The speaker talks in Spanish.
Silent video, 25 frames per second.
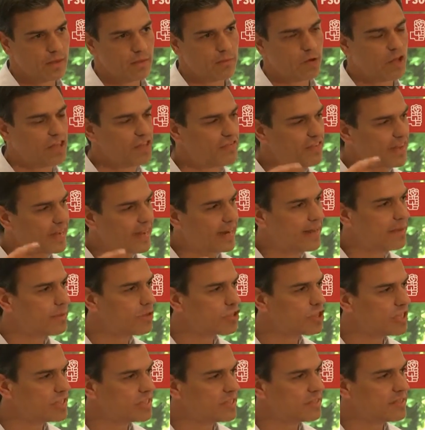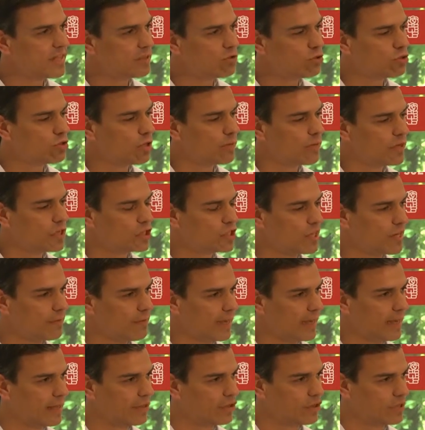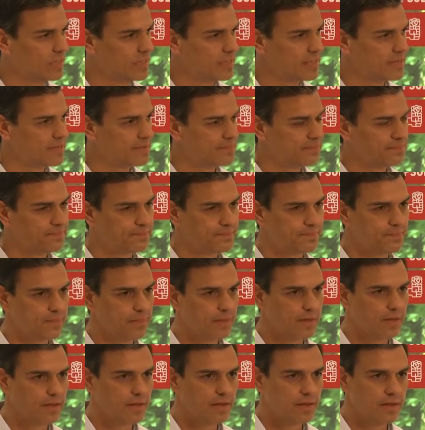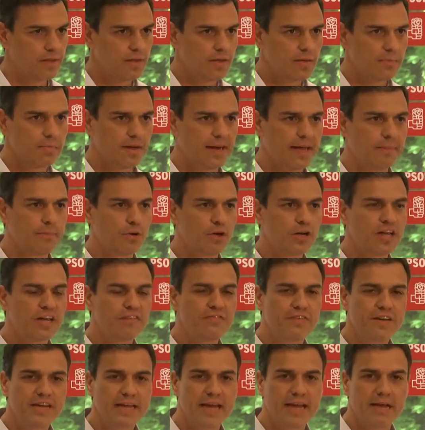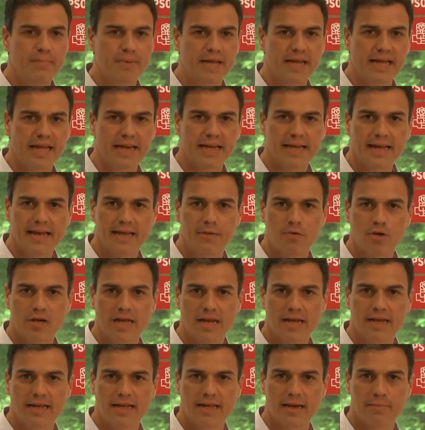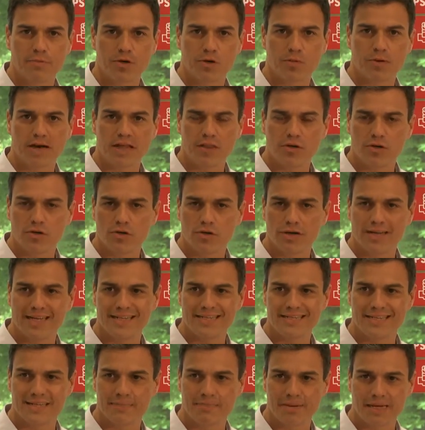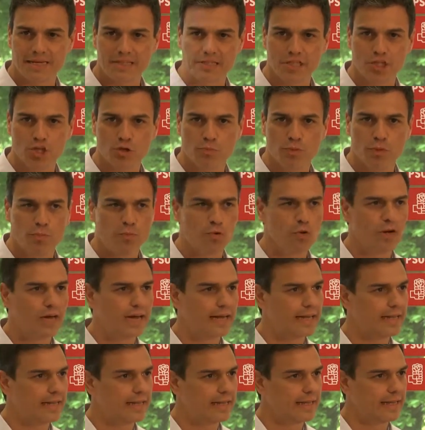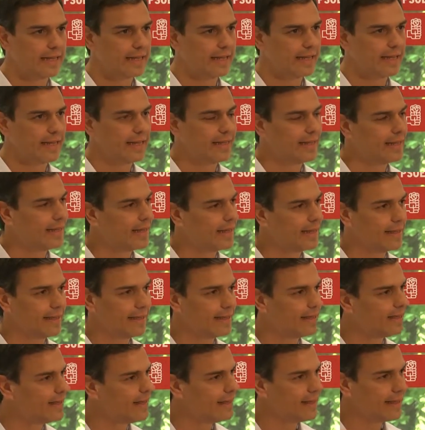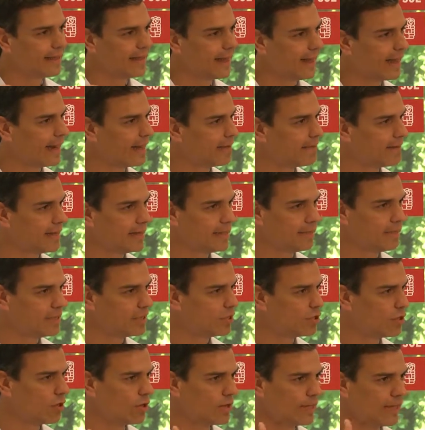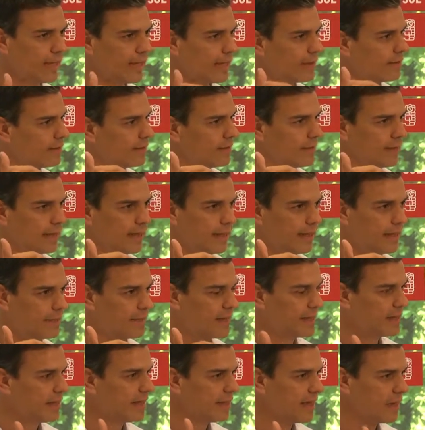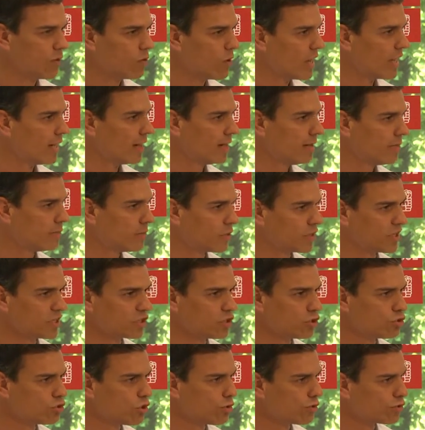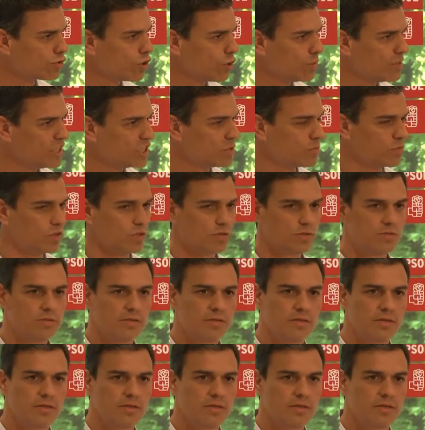Modificaremos ese Estatuto de los Trabajadores para poner fin a la precariedad laboral que ha aprobado este Partido Popular, el de, Álava, el de Vitoria y el de Madrid, da igual, porque son todos lo mismo.